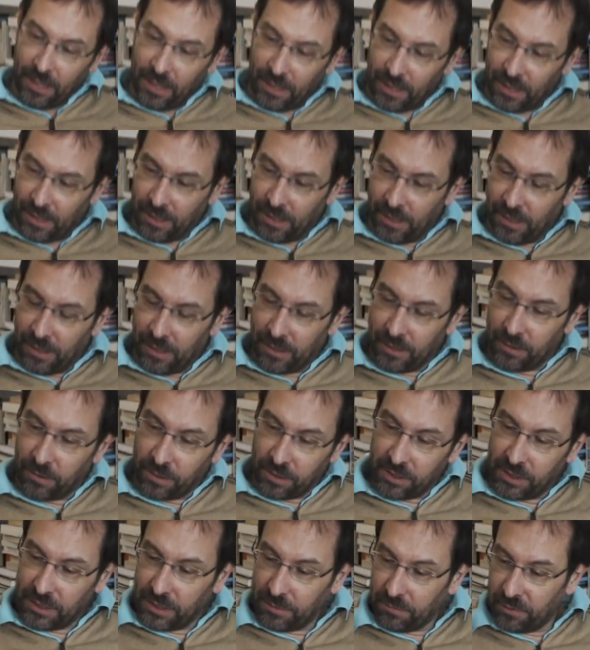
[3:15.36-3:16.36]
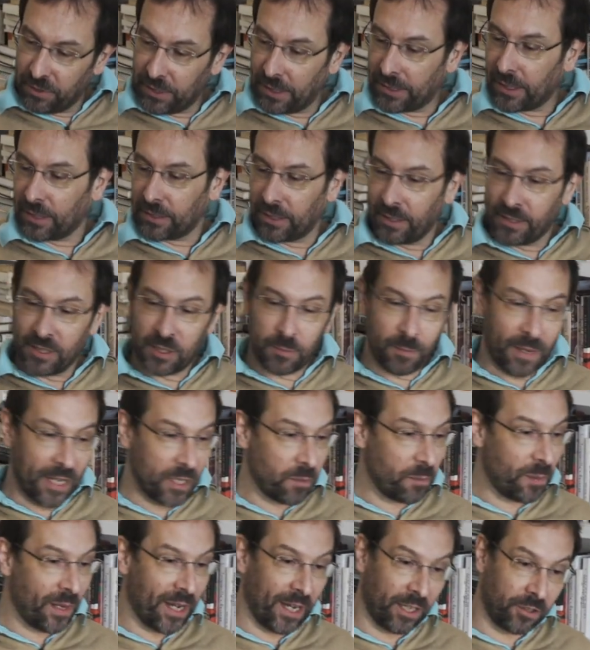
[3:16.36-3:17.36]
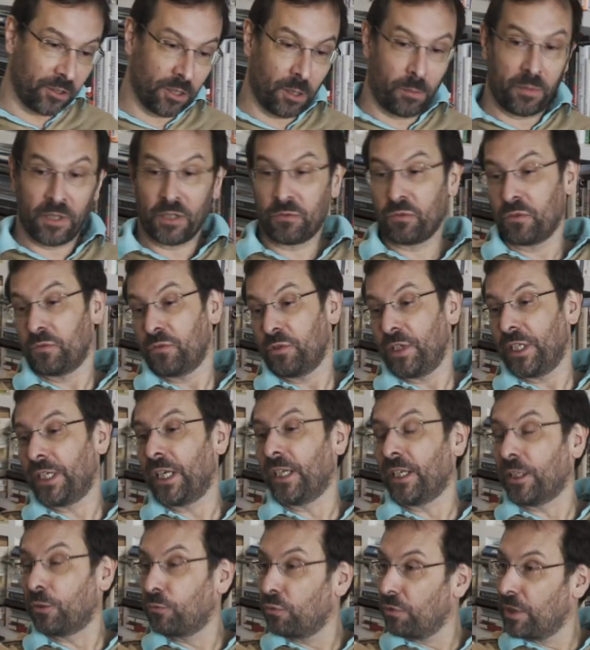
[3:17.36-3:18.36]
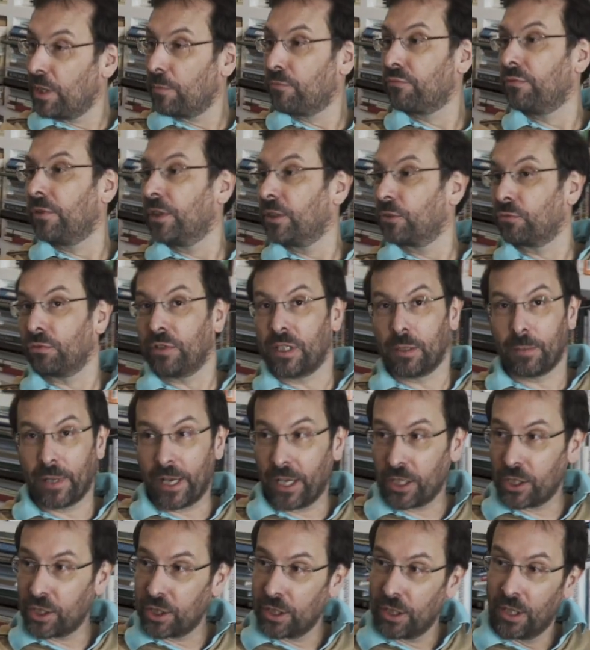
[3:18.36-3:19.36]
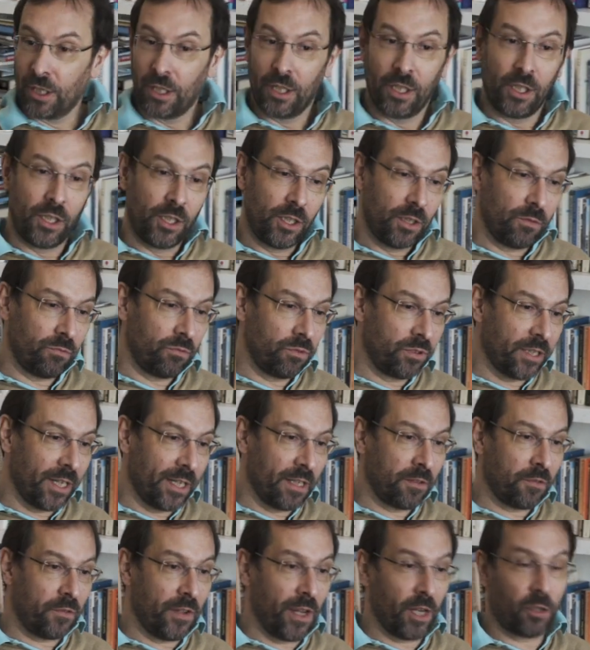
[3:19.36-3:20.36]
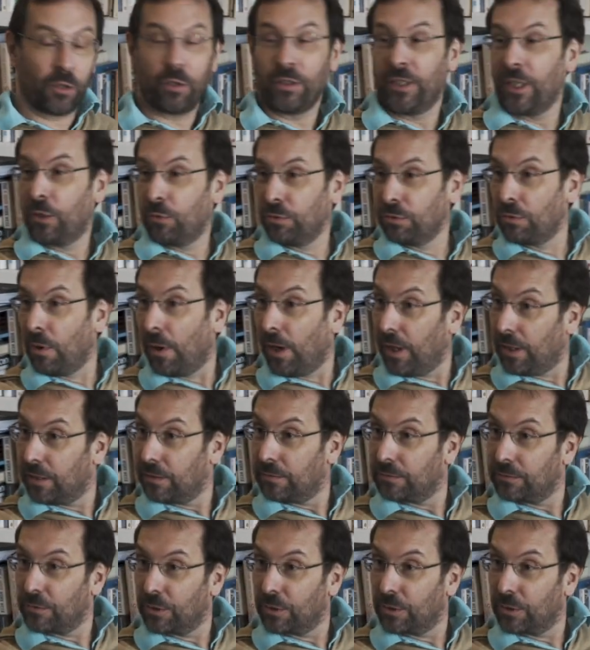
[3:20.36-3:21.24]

Euh, donc si vous êtes un tennisman par exemple et que vous voulez gagner tous les points, tous les matchs, vous allez faire que des coups droits.